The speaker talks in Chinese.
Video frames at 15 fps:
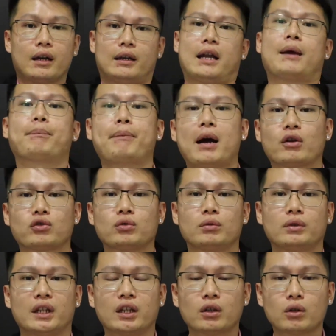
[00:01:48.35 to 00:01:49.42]
来帮
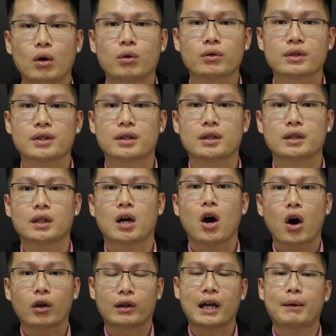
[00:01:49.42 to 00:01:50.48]
助您公司的
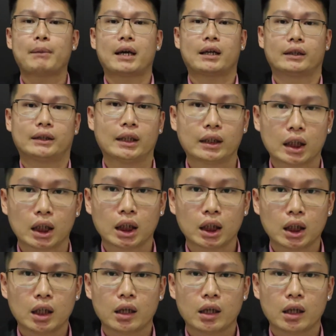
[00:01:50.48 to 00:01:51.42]
online marketing 呢？